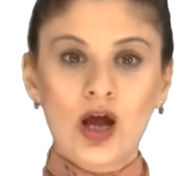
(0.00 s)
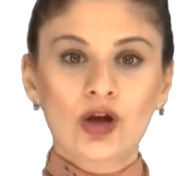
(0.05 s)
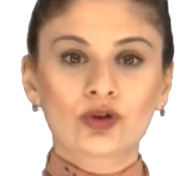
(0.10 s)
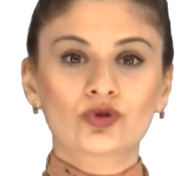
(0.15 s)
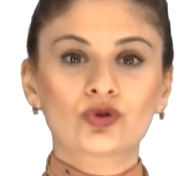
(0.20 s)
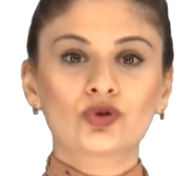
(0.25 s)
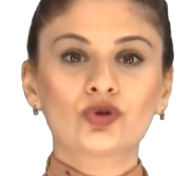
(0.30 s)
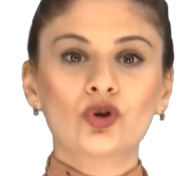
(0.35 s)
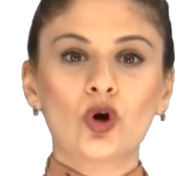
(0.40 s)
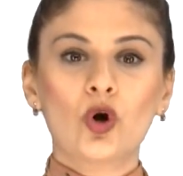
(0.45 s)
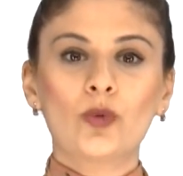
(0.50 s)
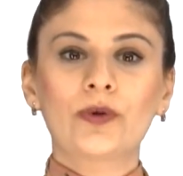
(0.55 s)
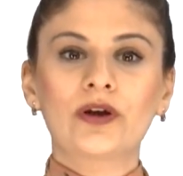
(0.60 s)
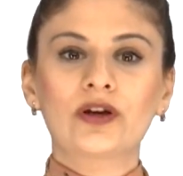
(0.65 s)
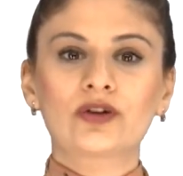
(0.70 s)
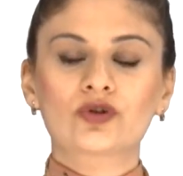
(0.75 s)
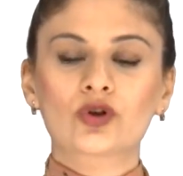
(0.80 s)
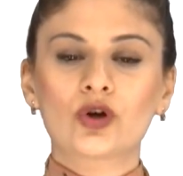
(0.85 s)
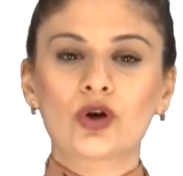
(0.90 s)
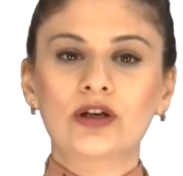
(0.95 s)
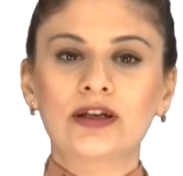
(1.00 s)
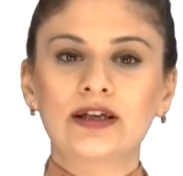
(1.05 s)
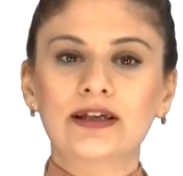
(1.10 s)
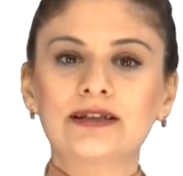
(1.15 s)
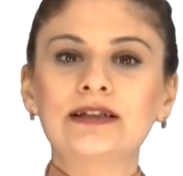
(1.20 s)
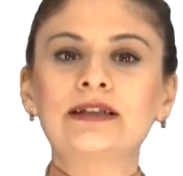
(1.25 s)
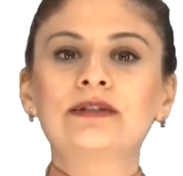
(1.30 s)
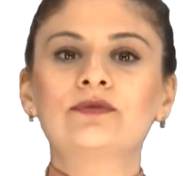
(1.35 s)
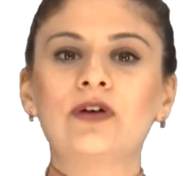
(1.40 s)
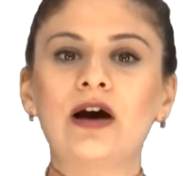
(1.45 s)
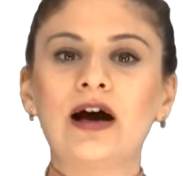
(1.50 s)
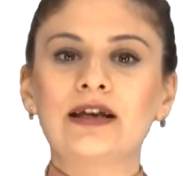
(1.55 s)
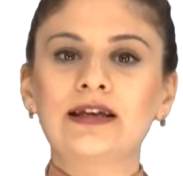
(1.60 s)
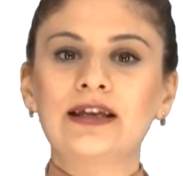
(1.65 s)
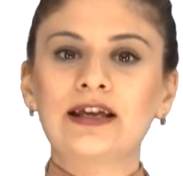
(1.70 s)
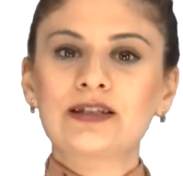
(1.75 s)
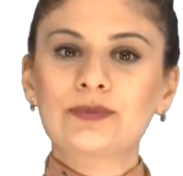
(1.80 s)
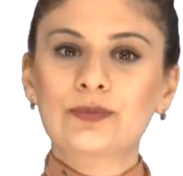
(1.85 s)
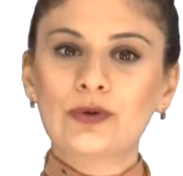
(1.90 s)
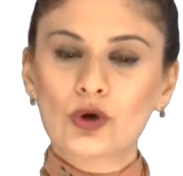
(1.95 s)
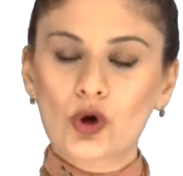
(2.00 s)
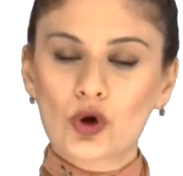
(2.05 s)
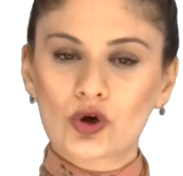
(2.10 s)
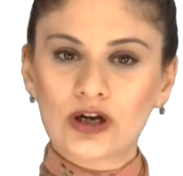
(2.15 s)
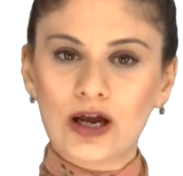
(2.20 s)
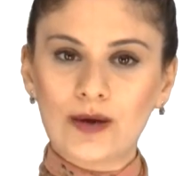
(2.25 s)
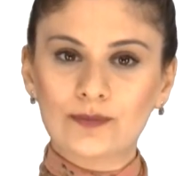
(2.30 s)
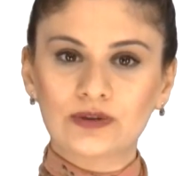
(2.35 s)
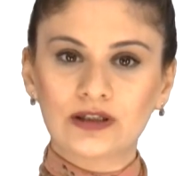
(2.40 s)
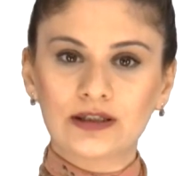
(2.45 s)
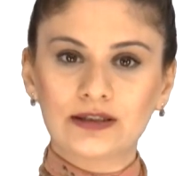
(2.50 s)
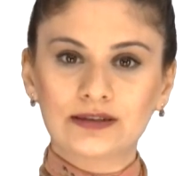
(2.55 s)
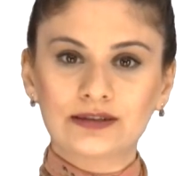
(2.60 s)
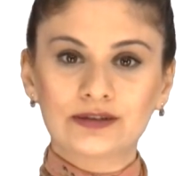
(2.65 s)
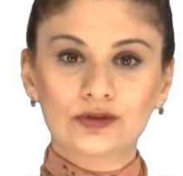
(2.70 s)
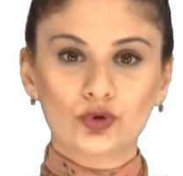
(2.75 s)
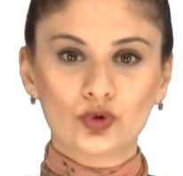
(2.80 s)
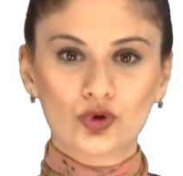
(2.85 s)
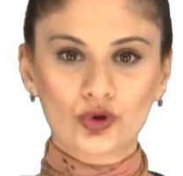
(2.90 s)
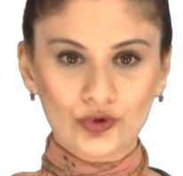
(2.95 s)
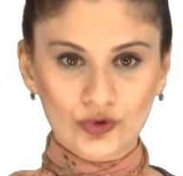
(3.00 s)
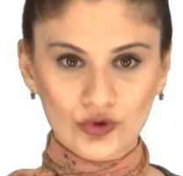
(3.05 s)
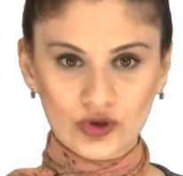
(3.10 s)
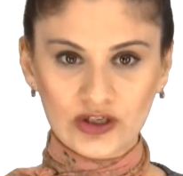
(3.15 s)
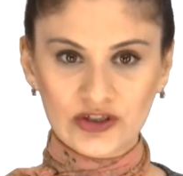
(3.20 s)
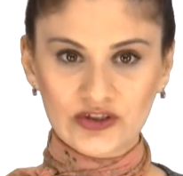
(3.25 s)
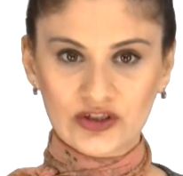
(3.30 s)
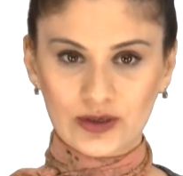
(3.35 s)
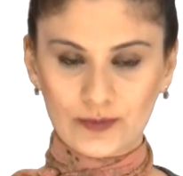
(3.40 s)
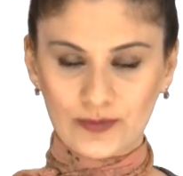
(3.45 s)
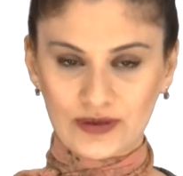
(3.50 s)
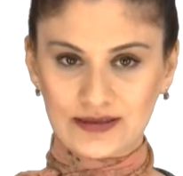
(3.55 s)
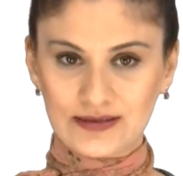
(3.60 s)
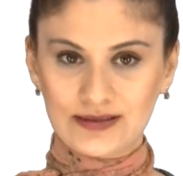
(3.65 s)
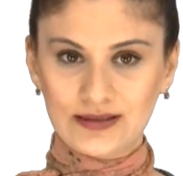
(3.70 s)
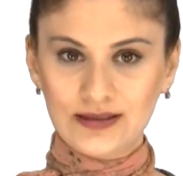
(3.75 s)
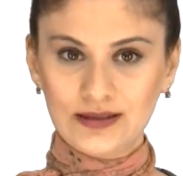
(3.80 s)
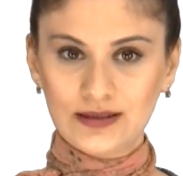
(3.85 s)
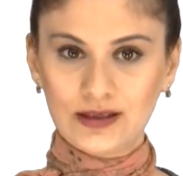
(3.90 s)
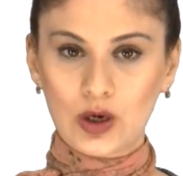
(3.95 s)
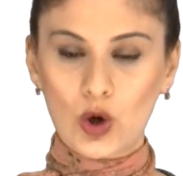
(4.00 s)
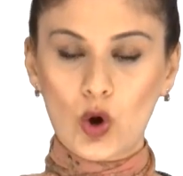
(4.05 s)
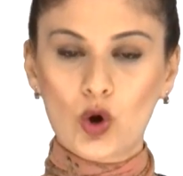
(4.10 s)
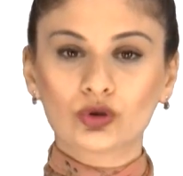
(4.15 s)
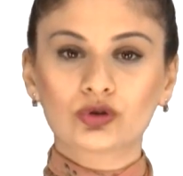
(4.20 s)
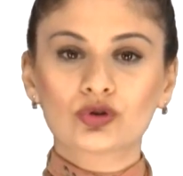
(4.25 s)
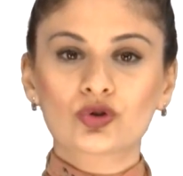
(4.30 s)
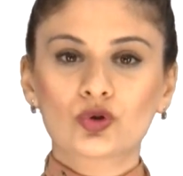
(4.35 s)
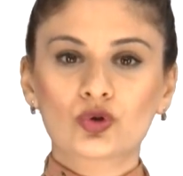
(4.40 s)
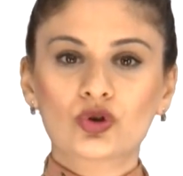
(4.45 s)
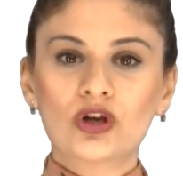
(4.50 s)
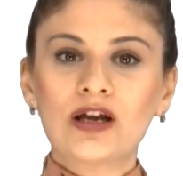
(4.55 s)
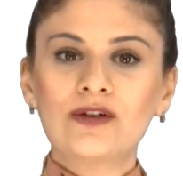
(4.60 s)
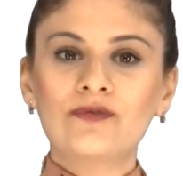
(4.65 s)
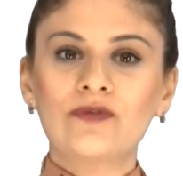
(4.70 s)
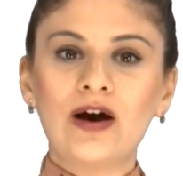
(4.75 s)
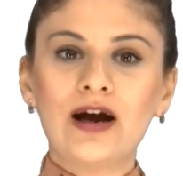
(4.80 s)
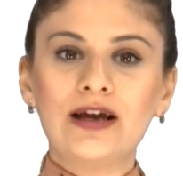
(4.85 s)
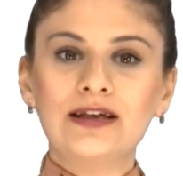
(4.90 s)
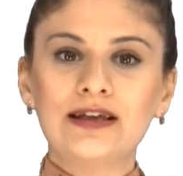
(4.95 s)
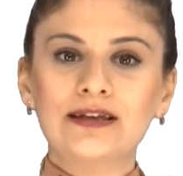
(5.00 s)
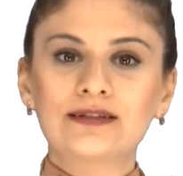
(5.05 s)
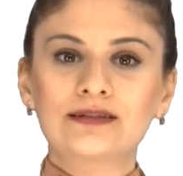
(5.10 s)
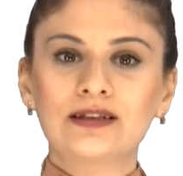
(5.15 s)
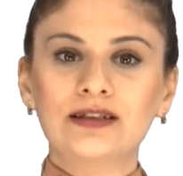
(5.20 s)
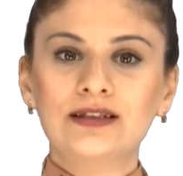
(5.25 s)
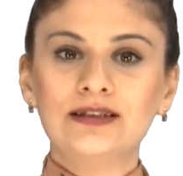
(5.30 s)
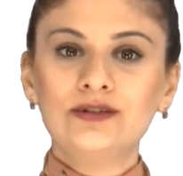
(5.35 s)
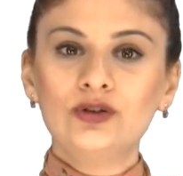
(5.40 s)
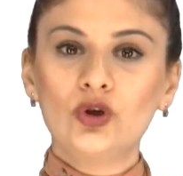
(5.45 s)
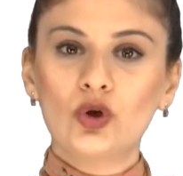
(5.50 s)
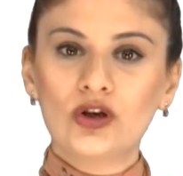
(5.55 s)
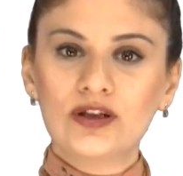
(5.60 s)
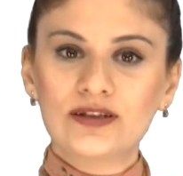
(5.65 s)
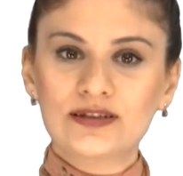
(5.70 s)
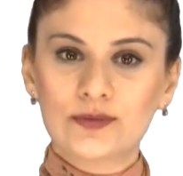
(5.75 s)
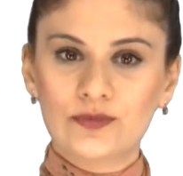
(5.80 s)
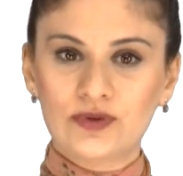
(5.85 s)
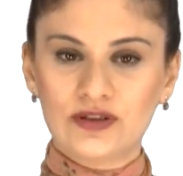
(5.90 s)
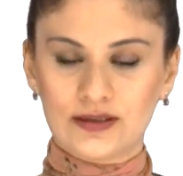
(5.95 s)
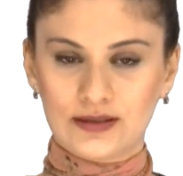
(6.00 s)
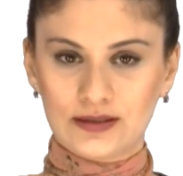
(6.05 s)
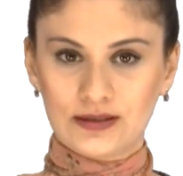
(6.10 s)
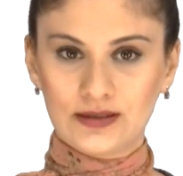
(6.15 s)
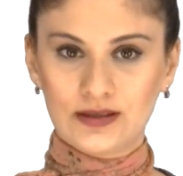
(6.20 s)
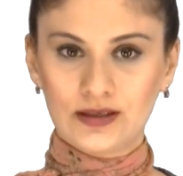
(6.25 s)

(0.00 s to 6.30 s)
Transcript: Tur operatörlerinin faaliyet programlarının üçüncü aşaması oluşacak faaliyetlerin yönetimidir.